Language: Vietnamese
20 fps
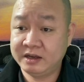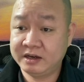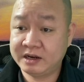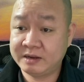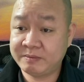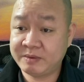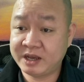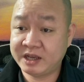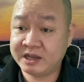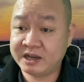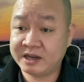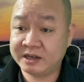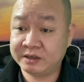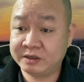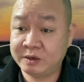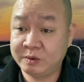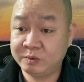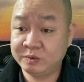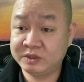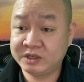năm hai nghìn
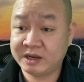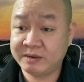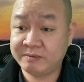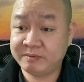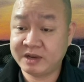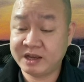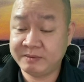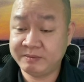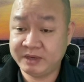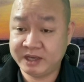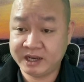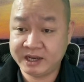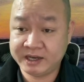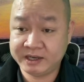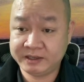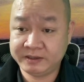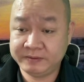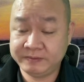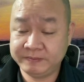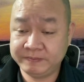không trăm hai mươi hai.